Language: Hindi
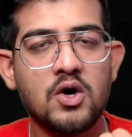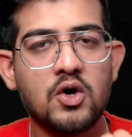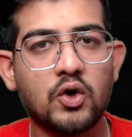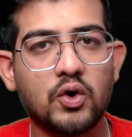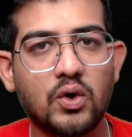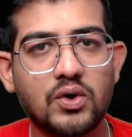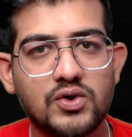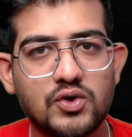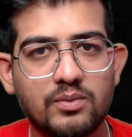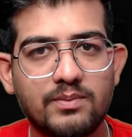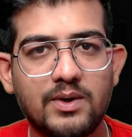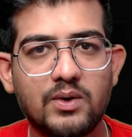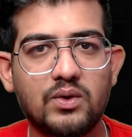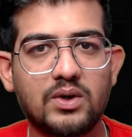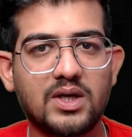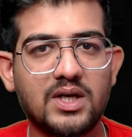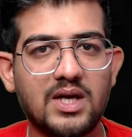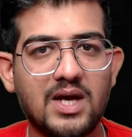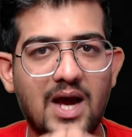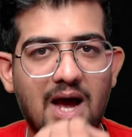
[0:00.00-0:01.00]
रोज सुबह
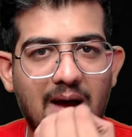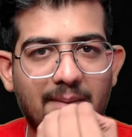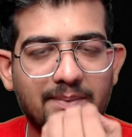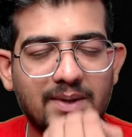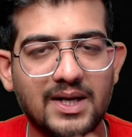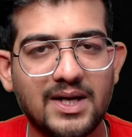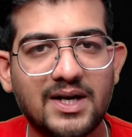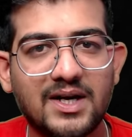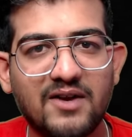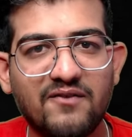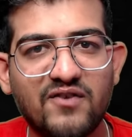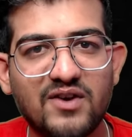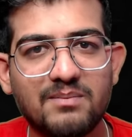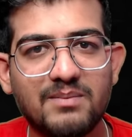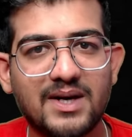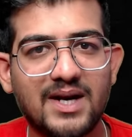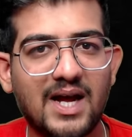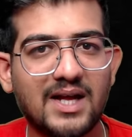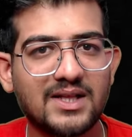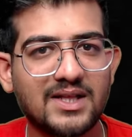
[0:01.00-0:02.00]
उठ के आपके लिए टिफिन
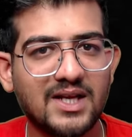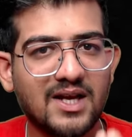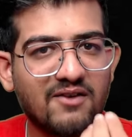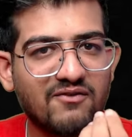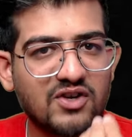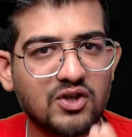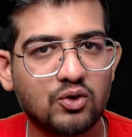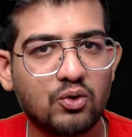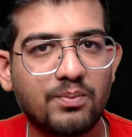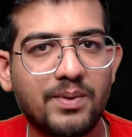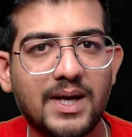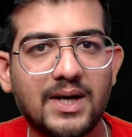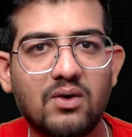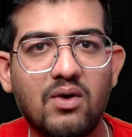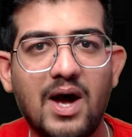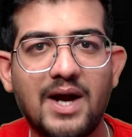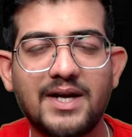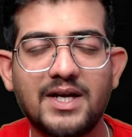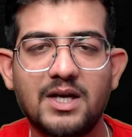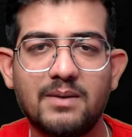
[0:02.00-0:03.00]
बनाती है फिर दोपहर को
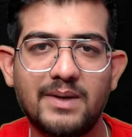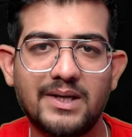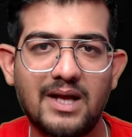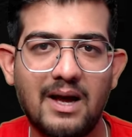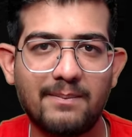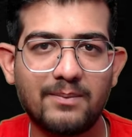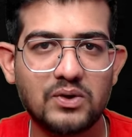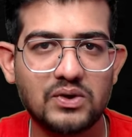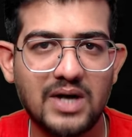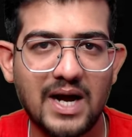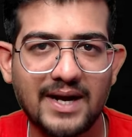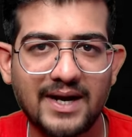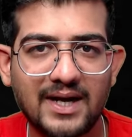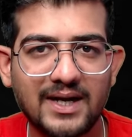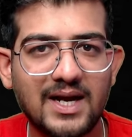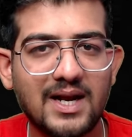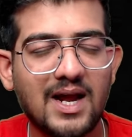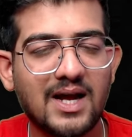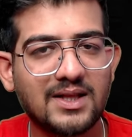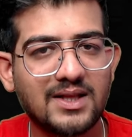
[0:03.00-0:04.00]
आने के बाद आपको खाना
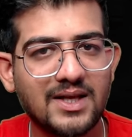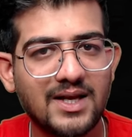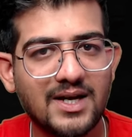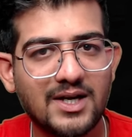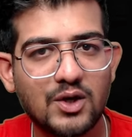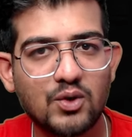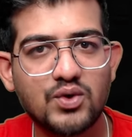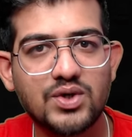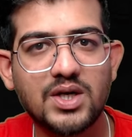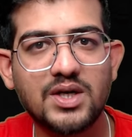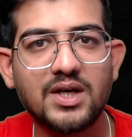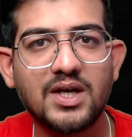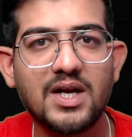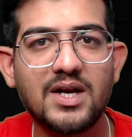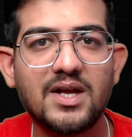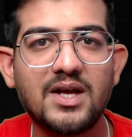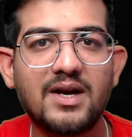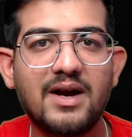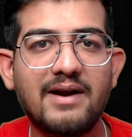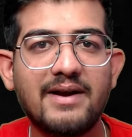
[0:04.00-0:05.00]
खिलाती है ट्यूशन के
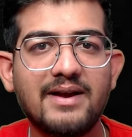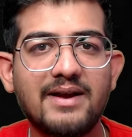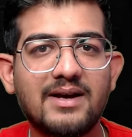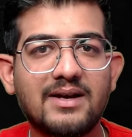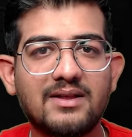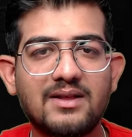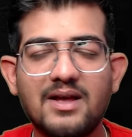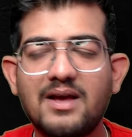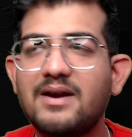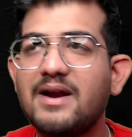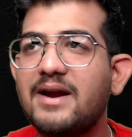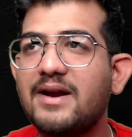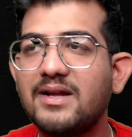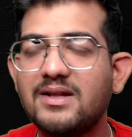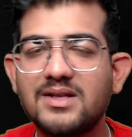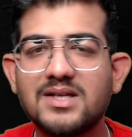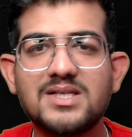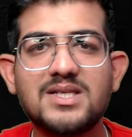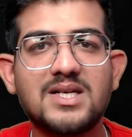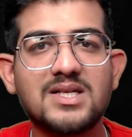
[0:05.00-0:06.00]
लिए रेडी करती है रेडी
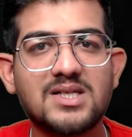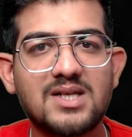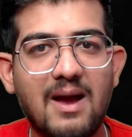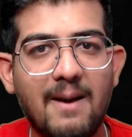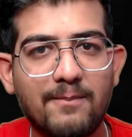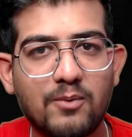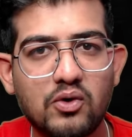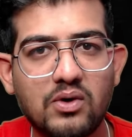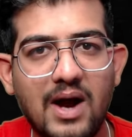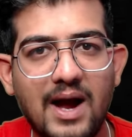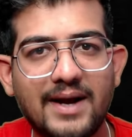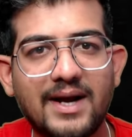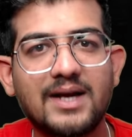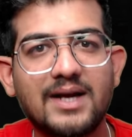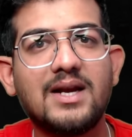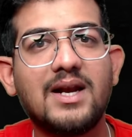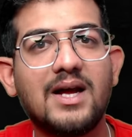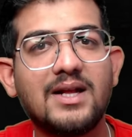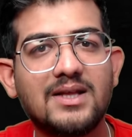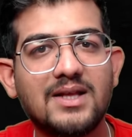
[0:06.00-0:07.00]
इन द सेंस कि आपको खाना
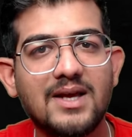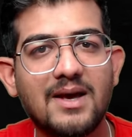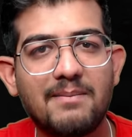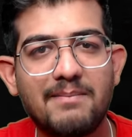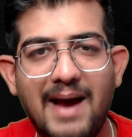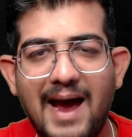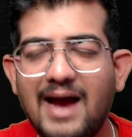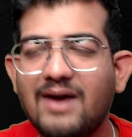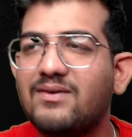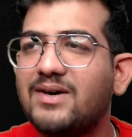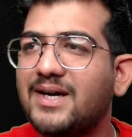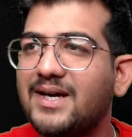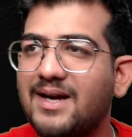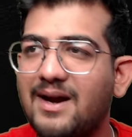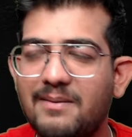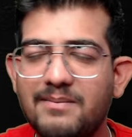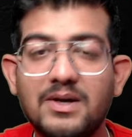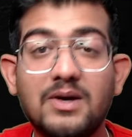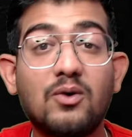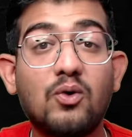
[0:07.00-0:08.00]
खिलाती है बैग
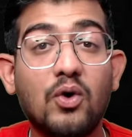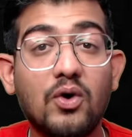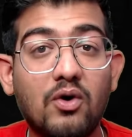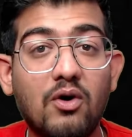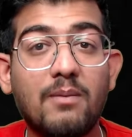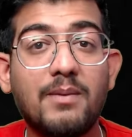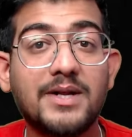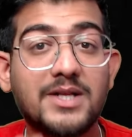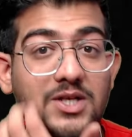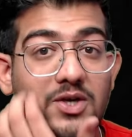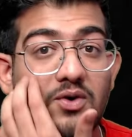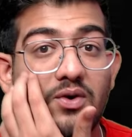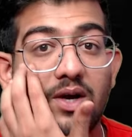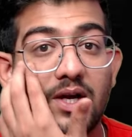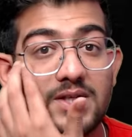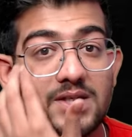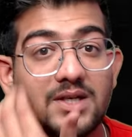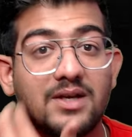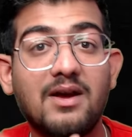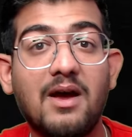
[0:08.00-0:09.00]
वगैरह भी कोई कोई बच्चे
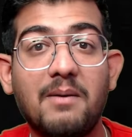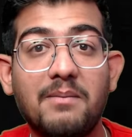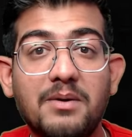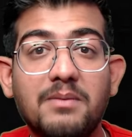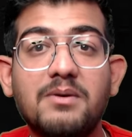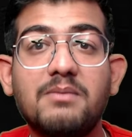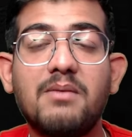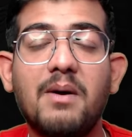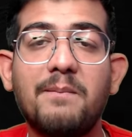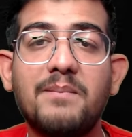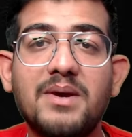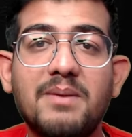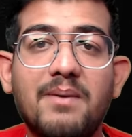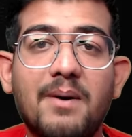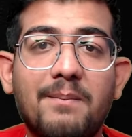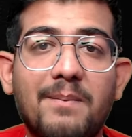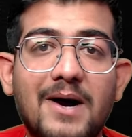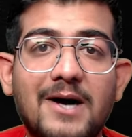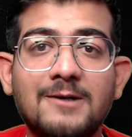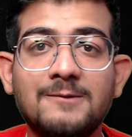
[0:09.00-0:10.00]
होंगे जिनके अभी भी मम्मी
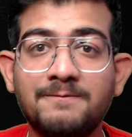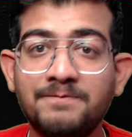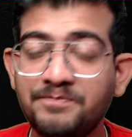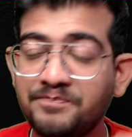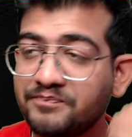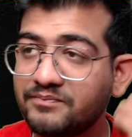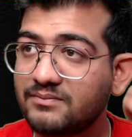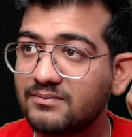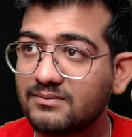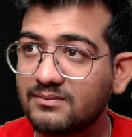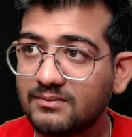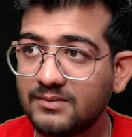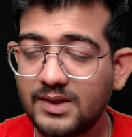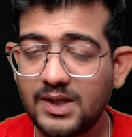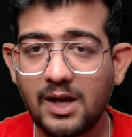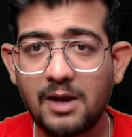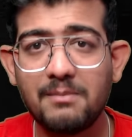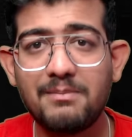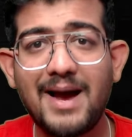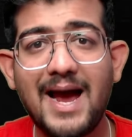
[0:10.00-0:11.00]
पापा
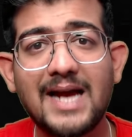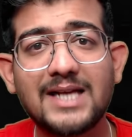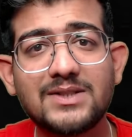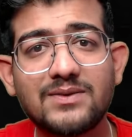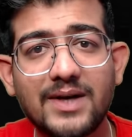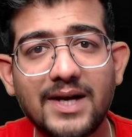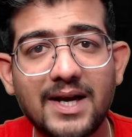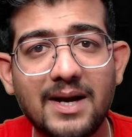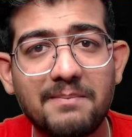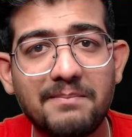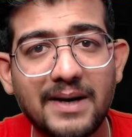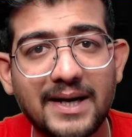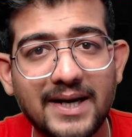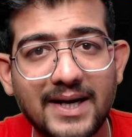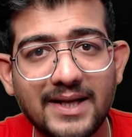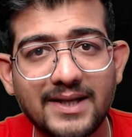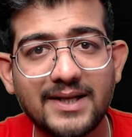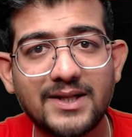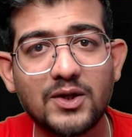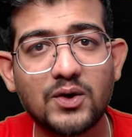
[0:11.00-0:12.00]
बैग्स वगैरह भर
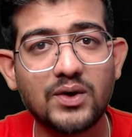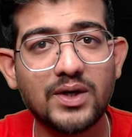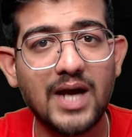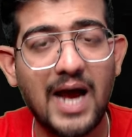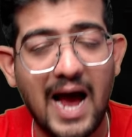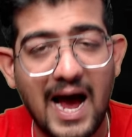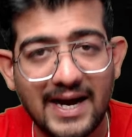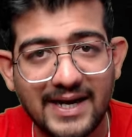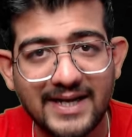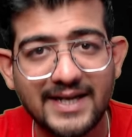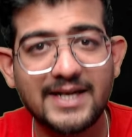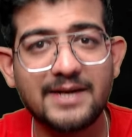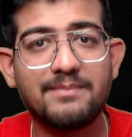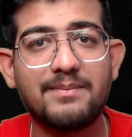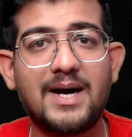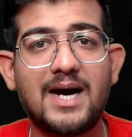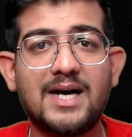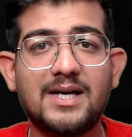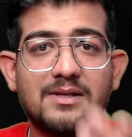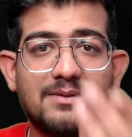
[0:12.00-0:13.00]
के देते होंगे आने के
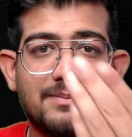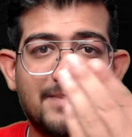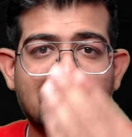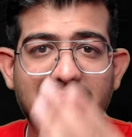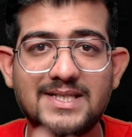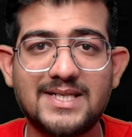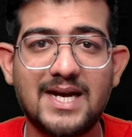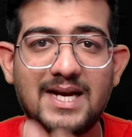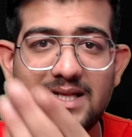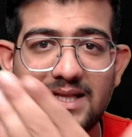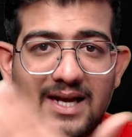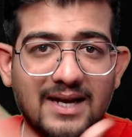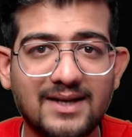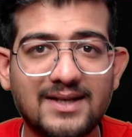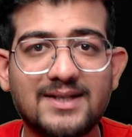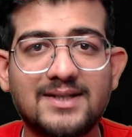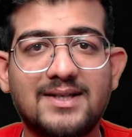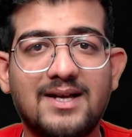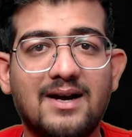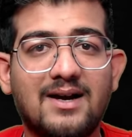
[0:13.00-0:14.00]
बाद बच्चा थक
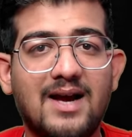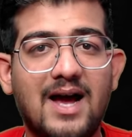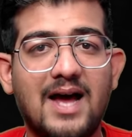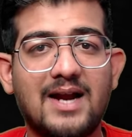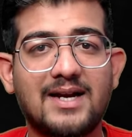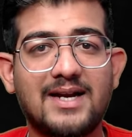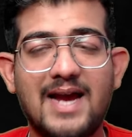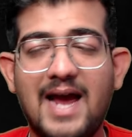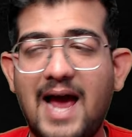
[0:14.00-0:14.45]
थक हार के